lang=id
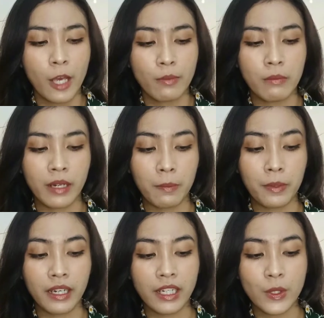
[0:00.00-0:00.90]
memberi
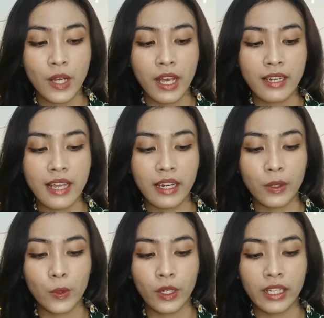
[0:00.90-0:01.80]
perlindungan dari
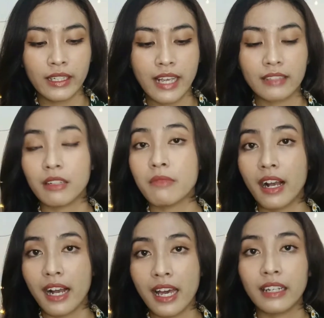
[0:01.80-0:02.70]
kulit yang
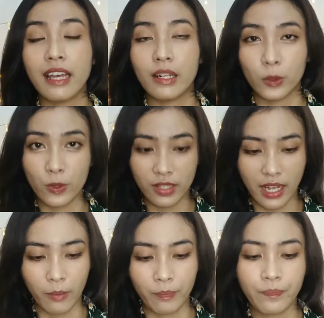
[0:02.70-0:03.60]
terbakar dan
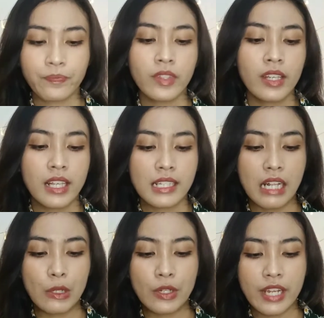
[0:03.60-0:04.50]
kusam.
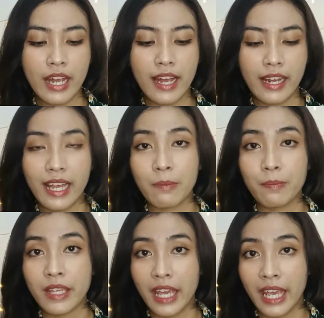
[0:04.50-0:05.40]
Selanjutnya ada
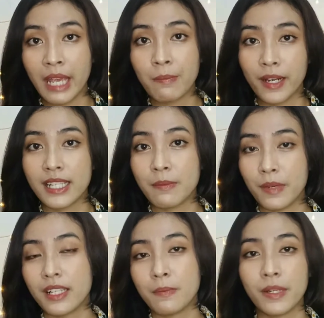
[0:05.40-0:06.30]
PA++++
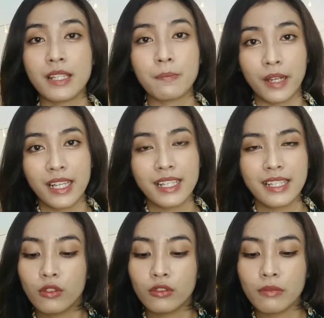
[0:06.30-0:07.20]

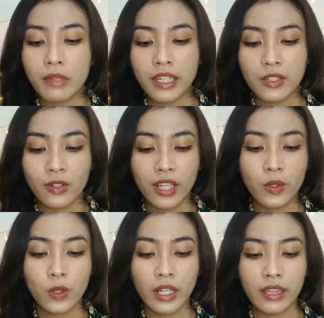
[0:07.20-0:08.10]
untuk melindungi
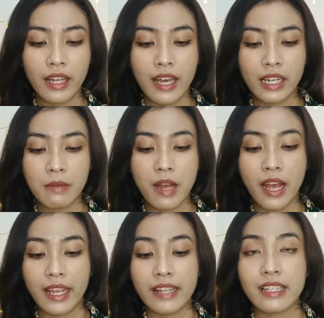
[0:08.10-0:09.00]
kulit dari
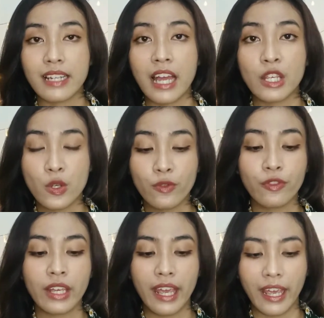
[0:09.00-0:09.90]
bahaya sinar
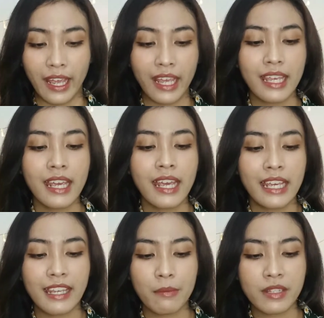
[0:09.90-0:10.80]
UVA yang